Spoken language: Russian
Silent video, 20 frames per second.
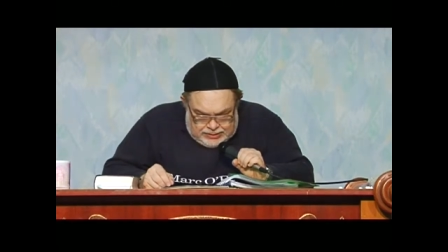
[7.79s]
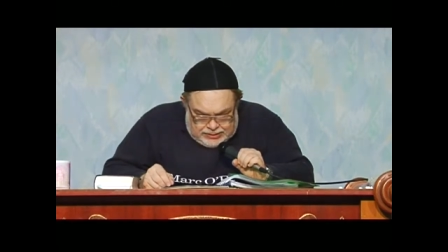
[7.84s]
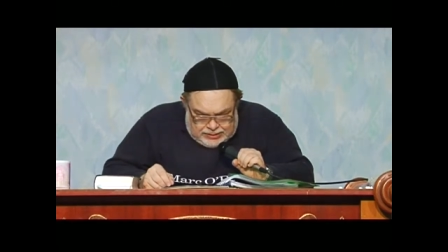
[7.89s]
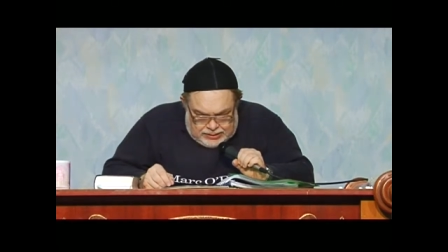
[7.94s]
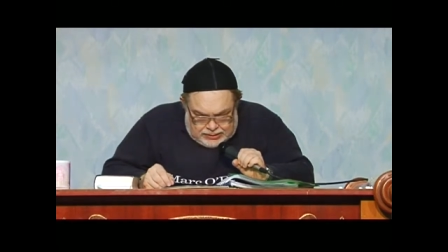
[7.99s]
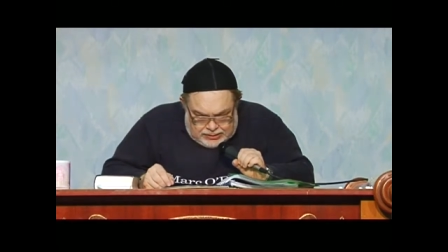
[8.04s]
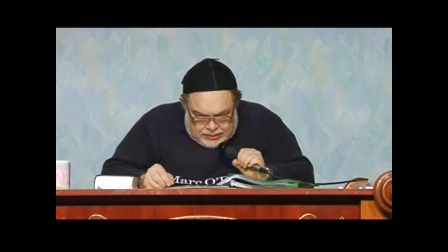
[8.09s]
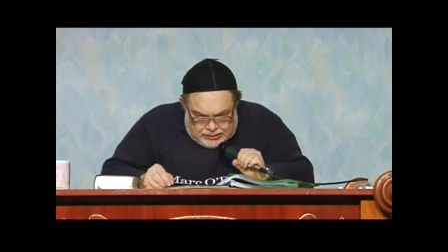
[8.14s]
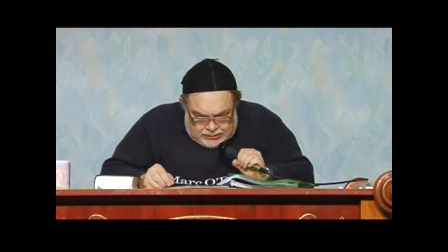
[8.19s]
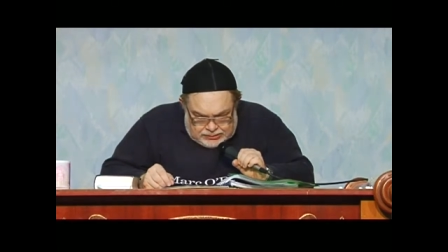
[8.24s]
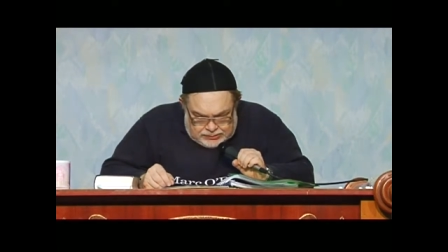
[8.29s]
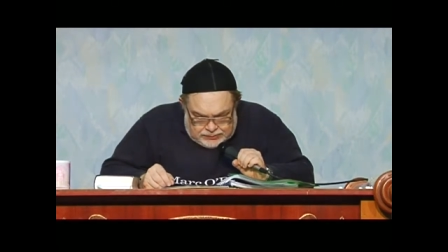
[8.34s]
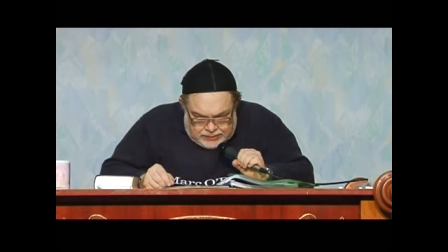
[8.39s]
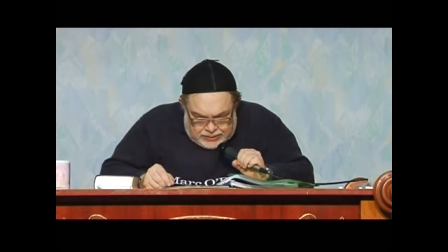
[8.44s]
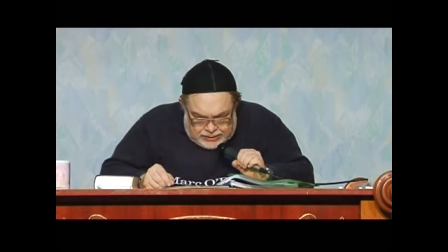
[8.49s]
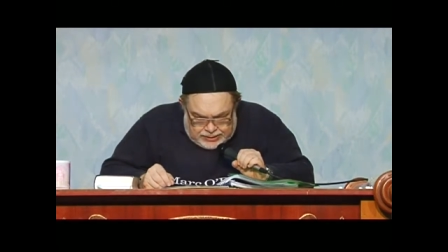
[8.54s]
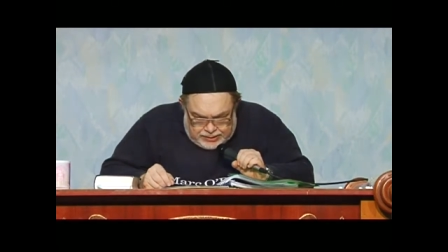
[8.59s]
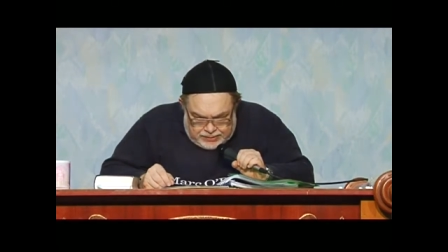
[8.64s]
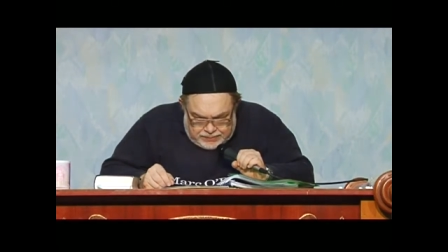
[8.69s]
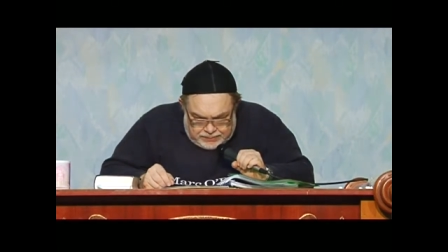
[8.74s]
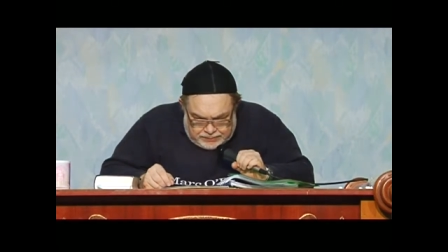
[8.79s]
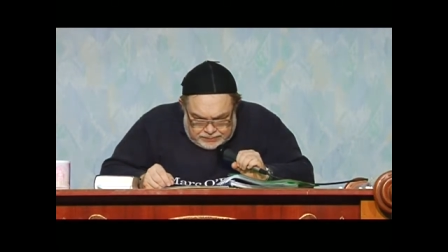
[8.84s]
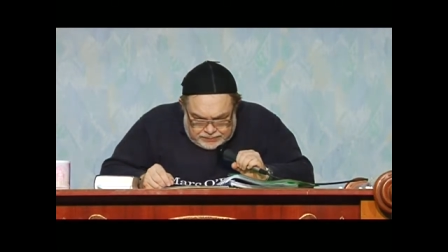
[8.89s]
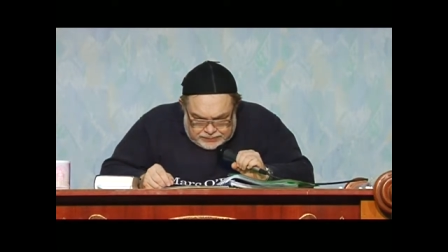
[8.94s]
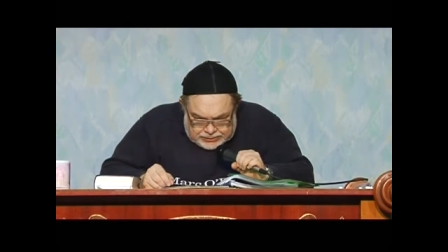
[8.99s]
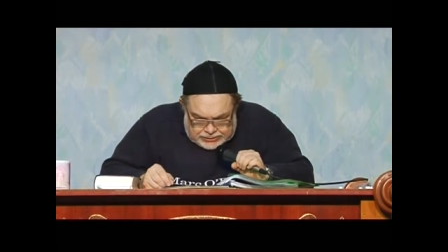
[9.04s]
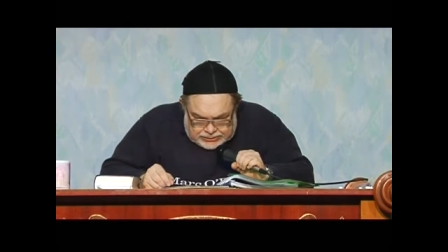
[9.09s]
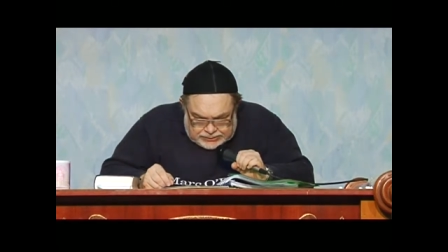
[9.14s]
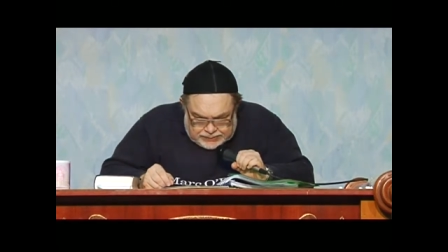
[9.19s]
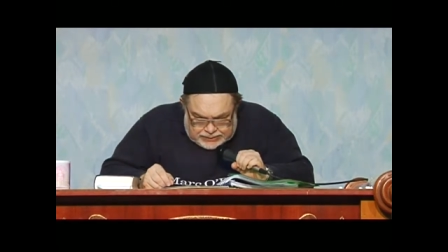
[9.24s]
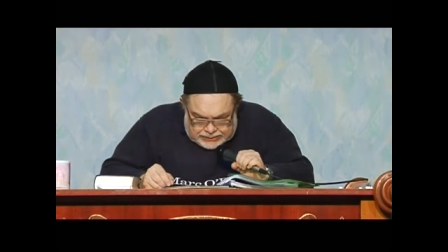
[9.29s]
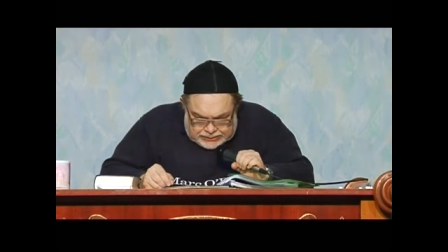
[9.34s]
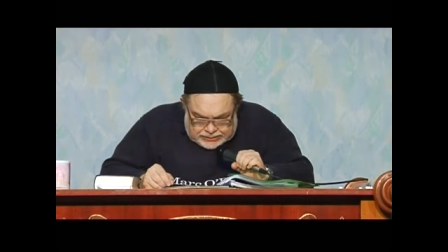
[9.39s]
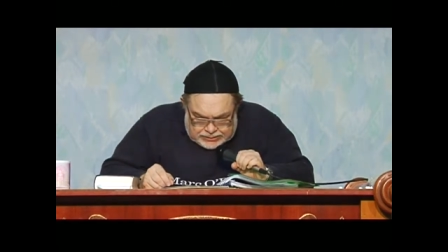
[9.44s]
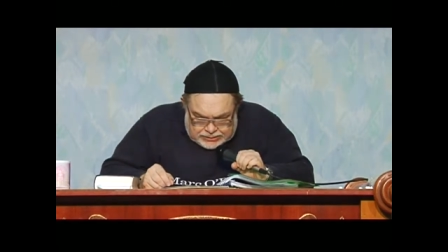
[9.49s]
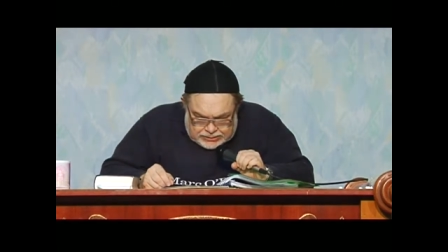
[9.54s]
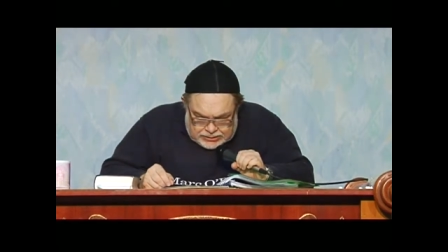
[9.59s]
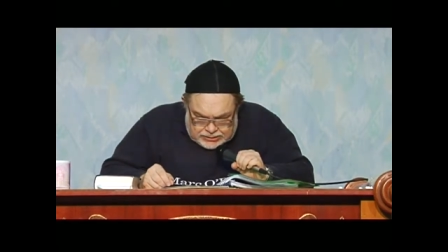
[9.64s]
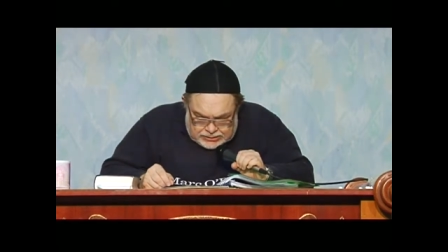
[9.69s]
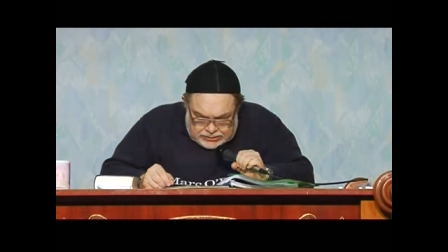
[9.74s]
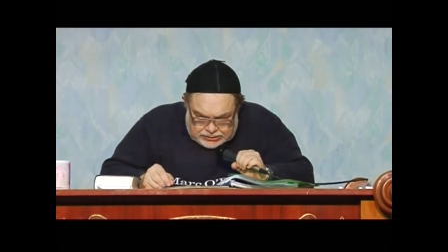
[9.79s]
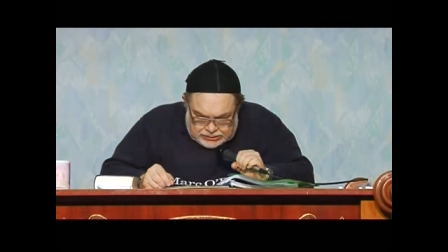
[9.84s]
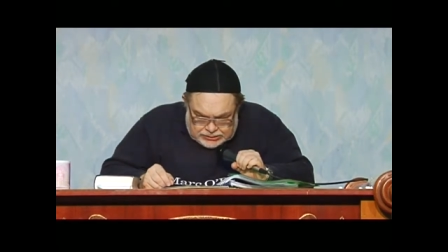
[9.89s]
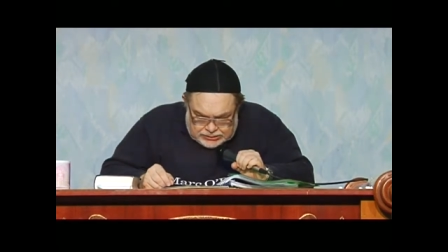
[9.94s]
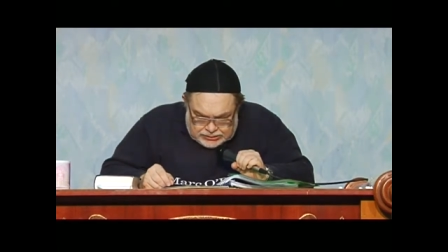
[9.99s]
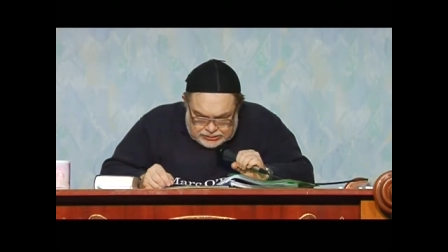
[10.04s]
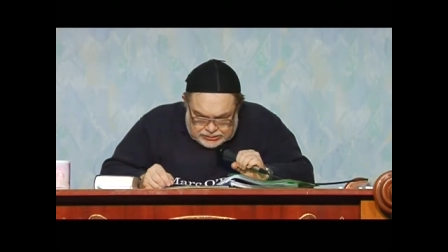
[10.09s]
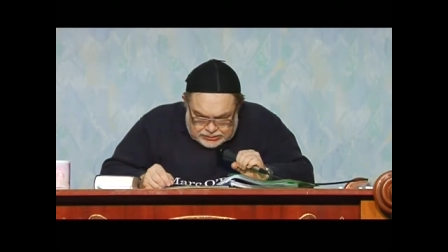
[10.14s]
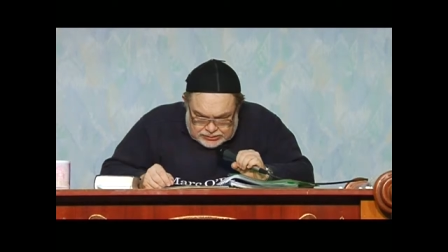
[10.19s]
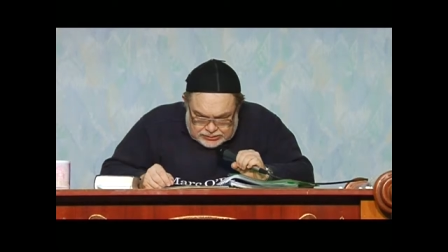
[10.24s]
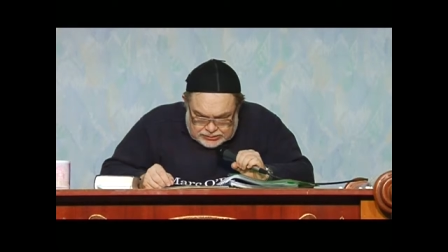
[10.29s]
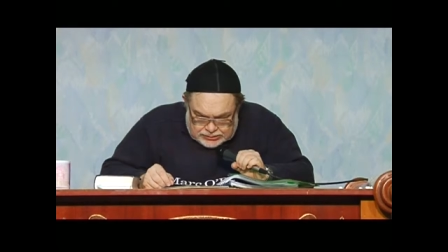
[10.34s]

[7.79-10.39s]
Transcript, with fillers: Это Дворим с 26